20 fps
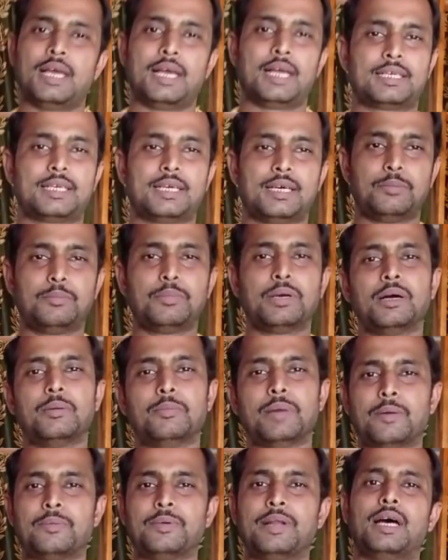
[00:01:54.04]
একটা
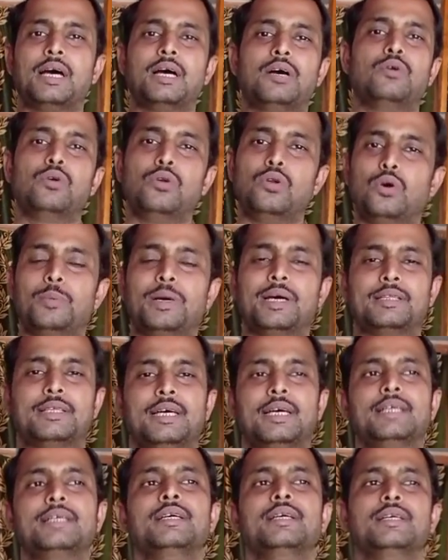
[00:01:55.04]
ভাবনা হলো
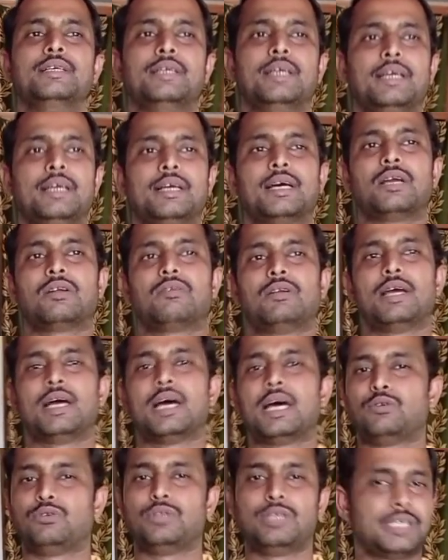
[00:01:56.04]
মাথায় এই কারণে
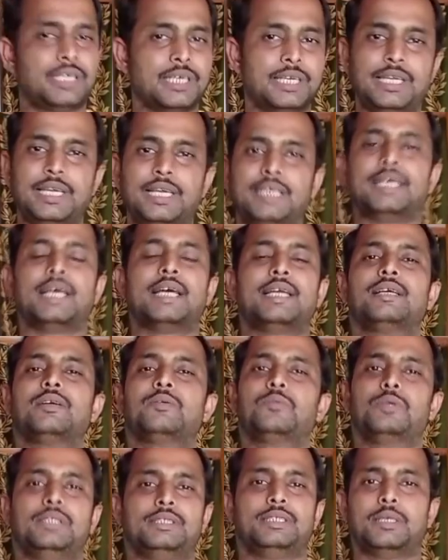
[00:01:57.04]
আর ওদেরকে নিয়ে যায়নি
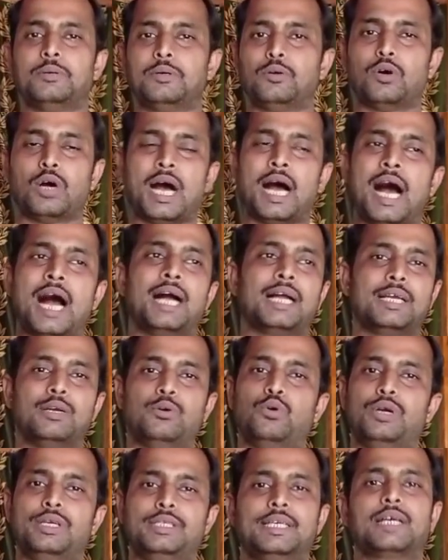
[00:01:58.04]
আগে
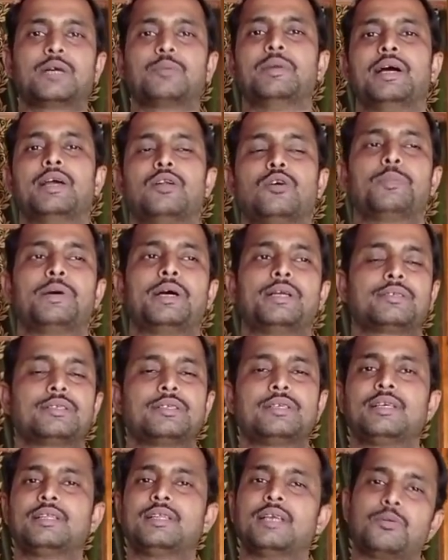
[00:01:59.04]
হয়ে যাক মায়ের
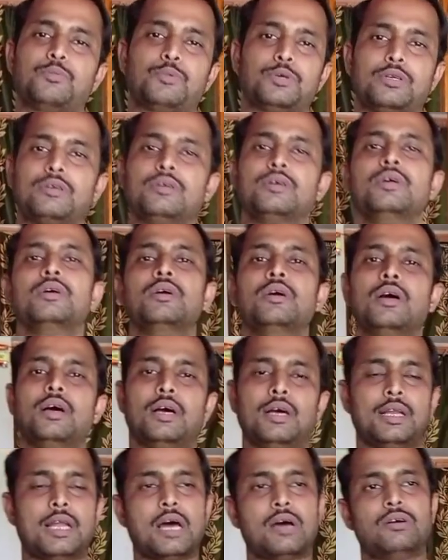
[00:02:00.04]
অপারেশনটা তারপর
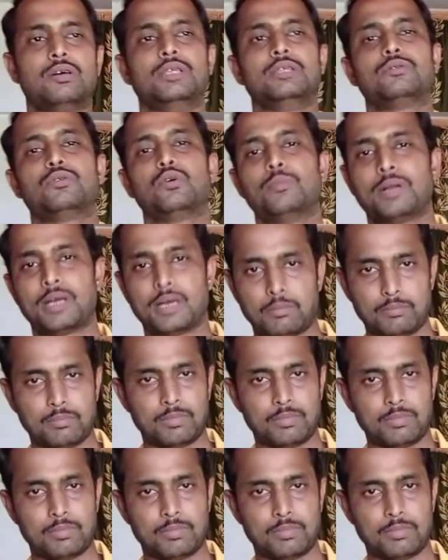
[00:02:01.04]
না হয় তোমরা